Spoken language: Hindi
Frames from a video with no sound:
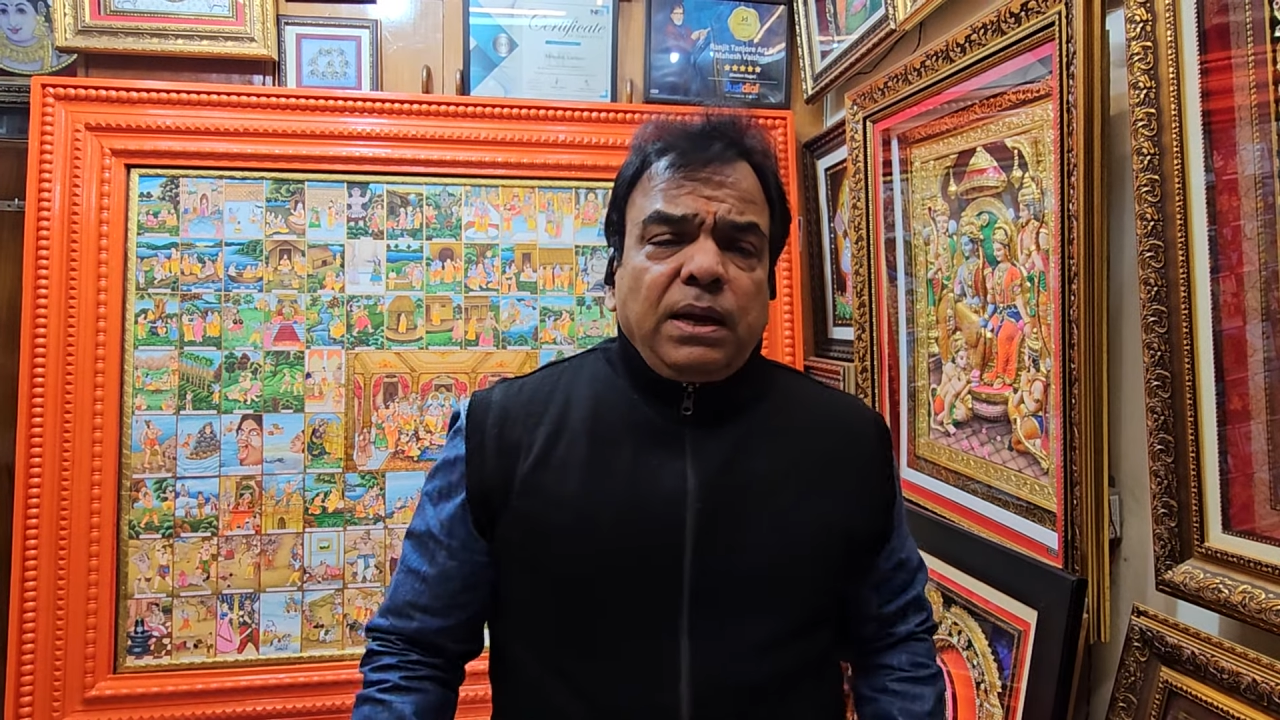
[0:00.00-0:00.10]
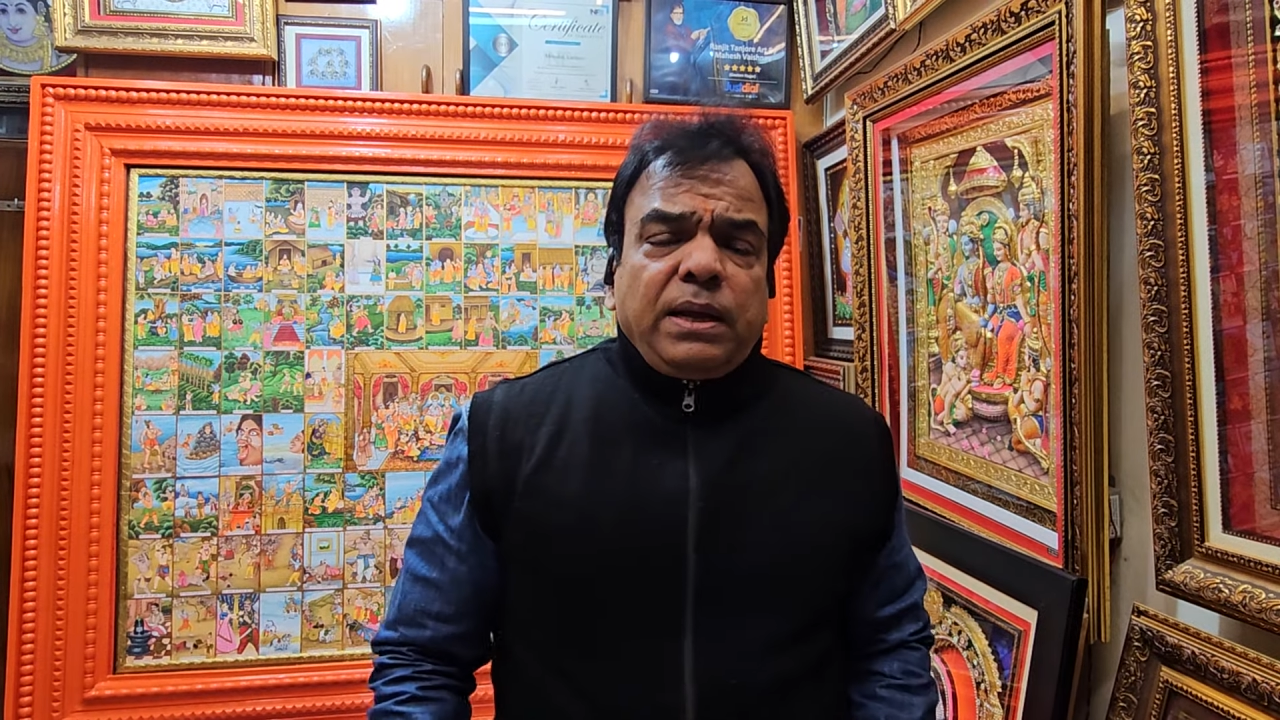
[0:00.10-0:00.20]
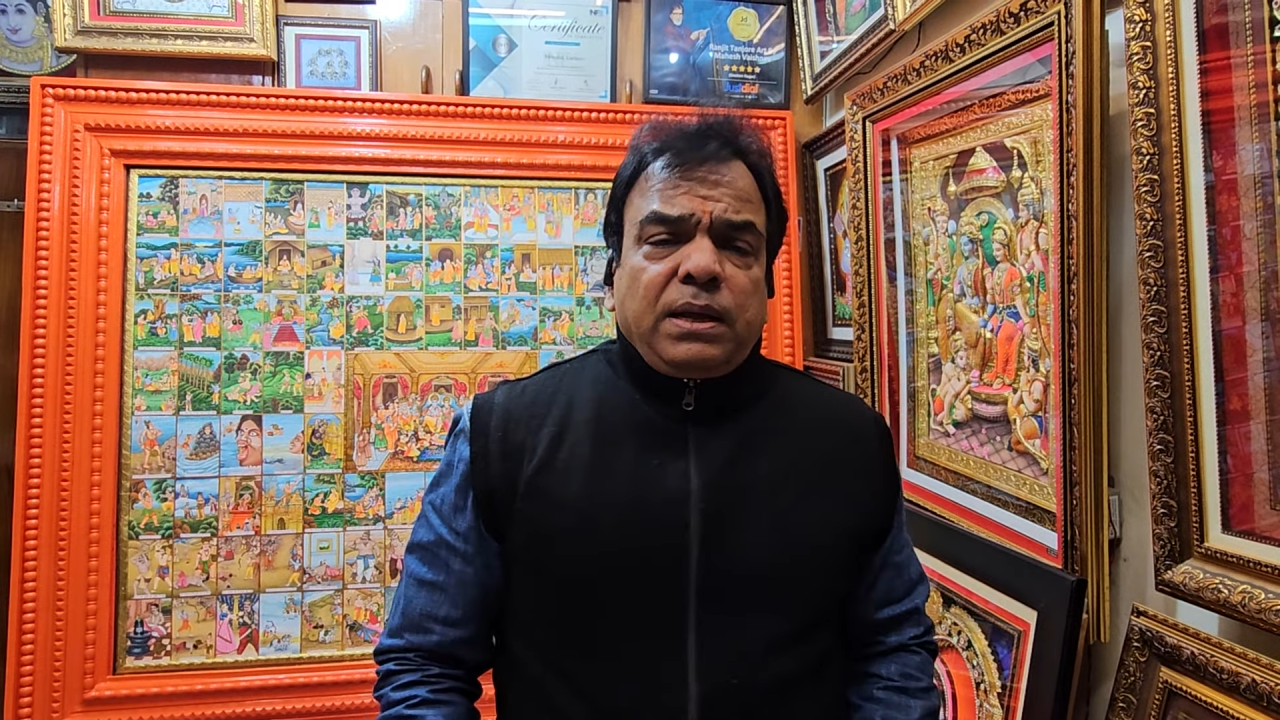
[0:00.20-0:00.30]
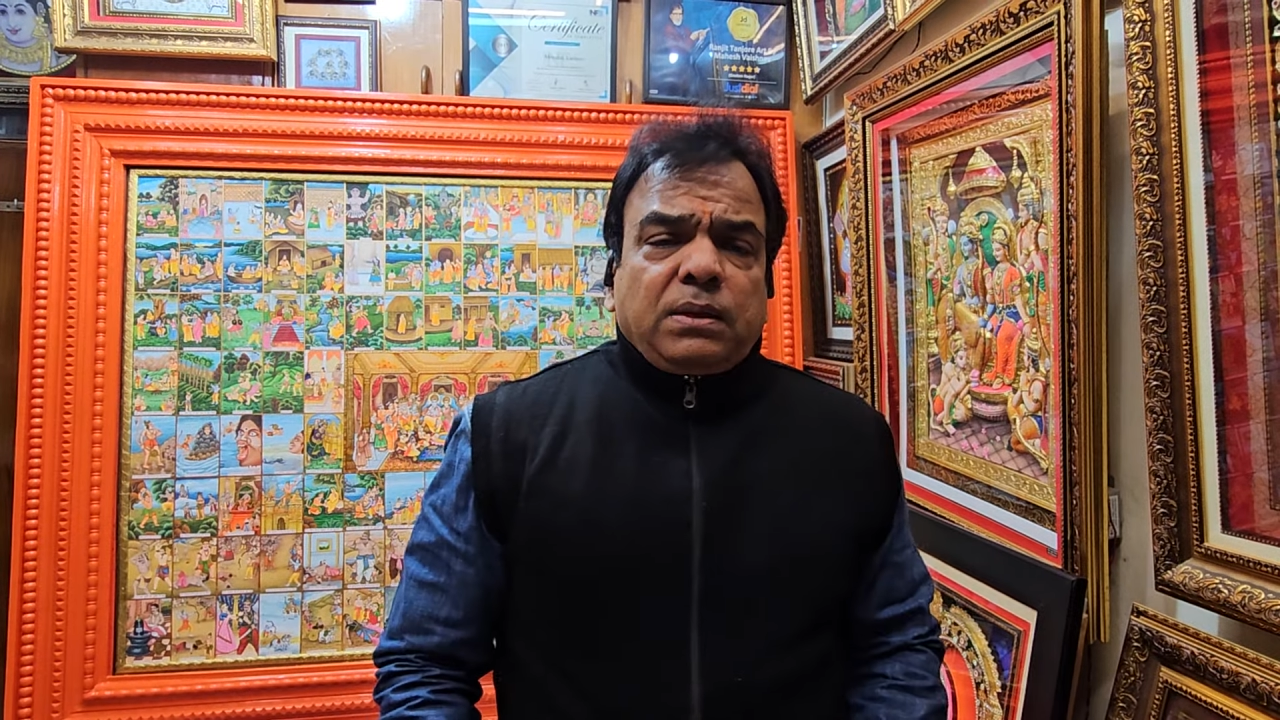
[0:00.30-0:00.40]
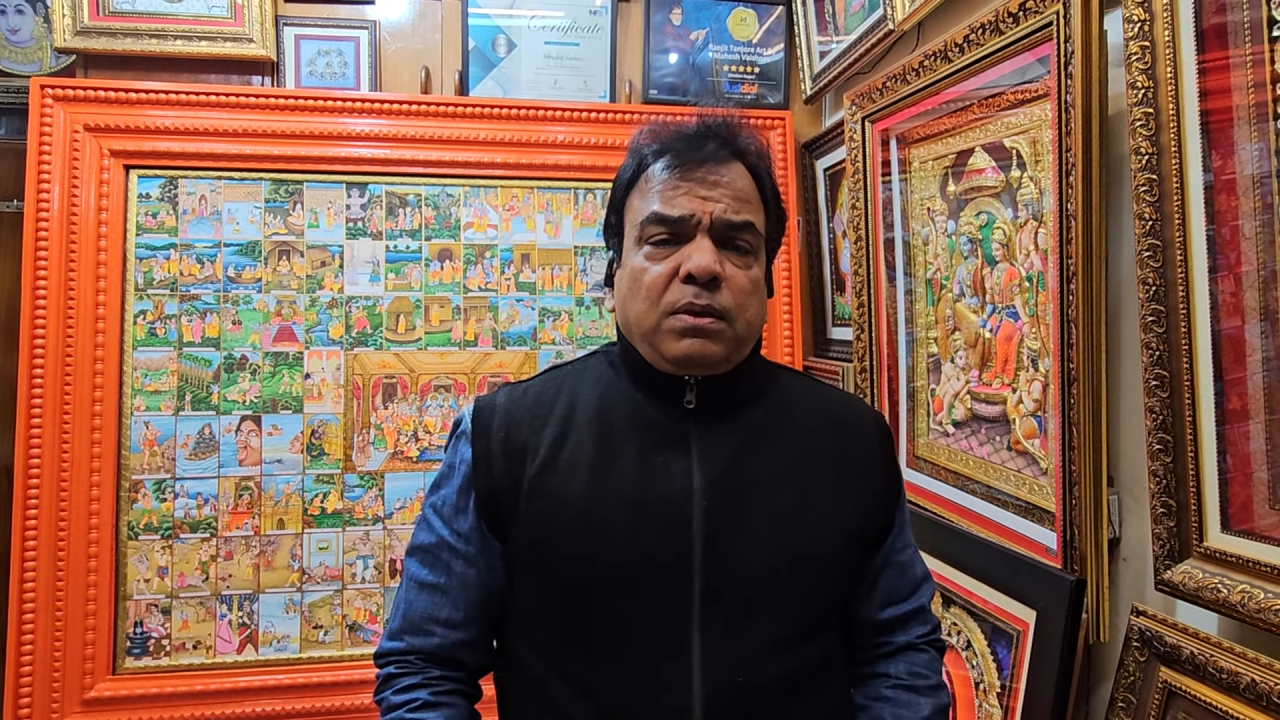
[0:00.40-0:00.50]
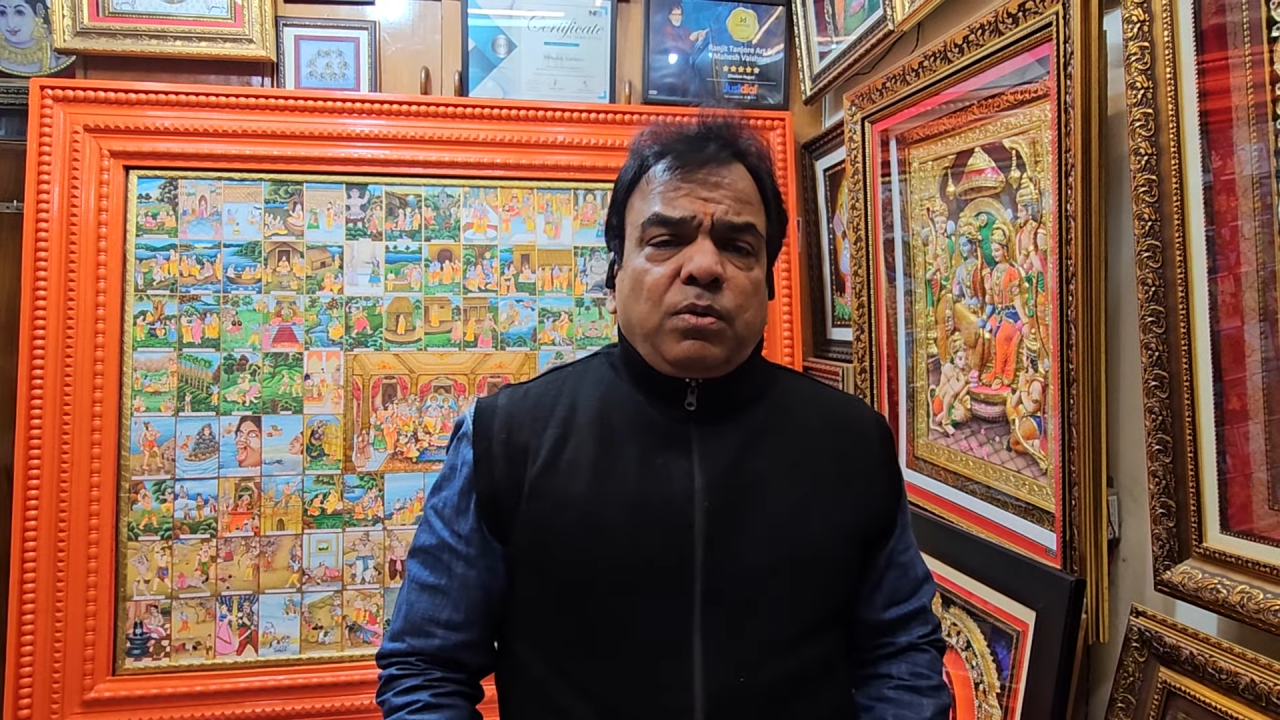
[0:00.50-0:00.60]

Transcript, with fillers: नहीं करता